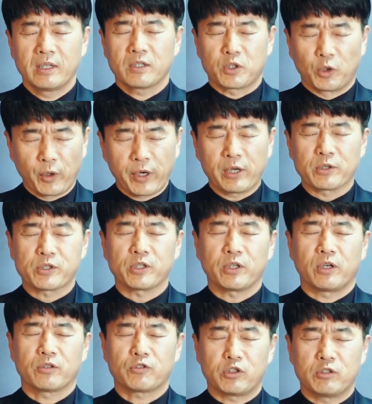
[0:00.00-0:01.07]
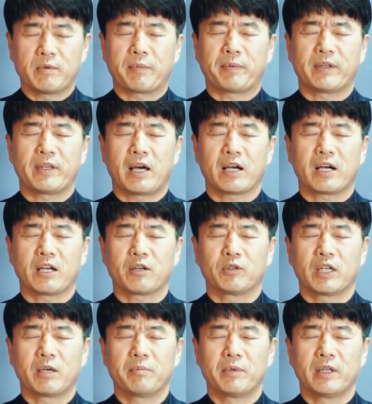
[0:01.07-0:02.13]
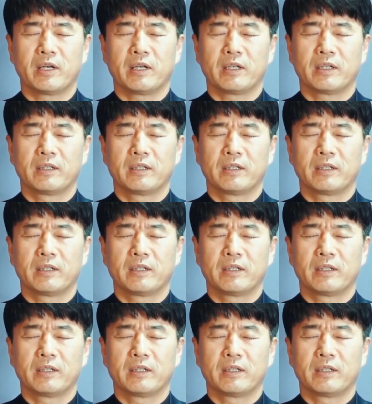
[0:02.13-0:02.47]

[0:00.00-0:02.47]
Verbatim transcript: 교회로서 주님 앞에 나아가기 원합니다.